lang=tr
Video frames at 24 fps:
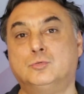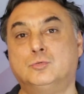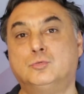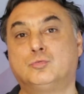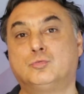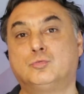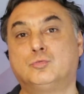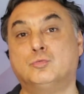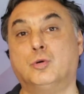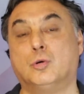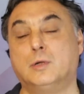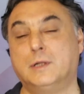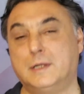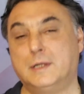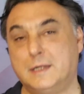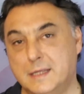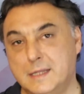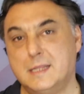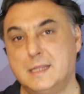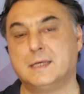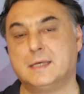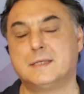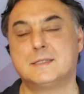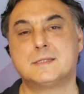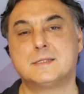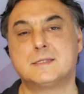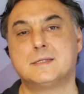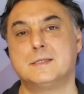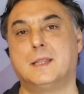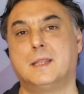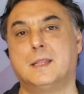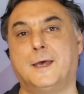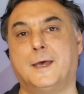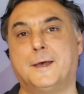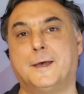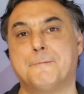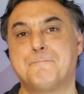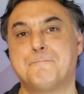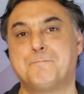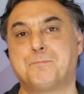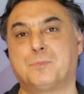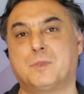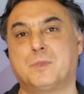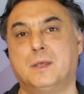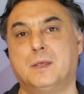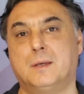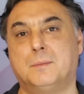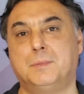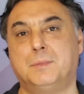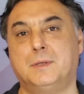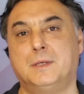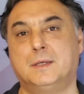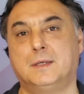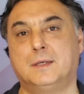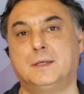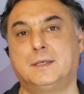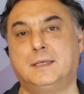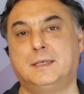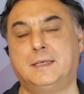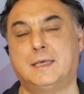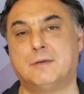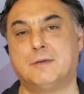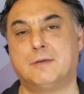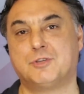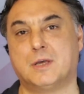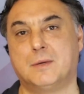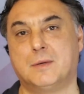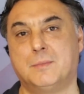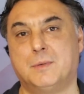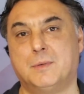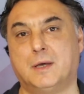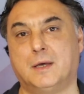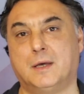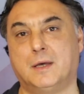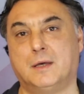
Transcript: Dolar endeksinde e, bir gevşeme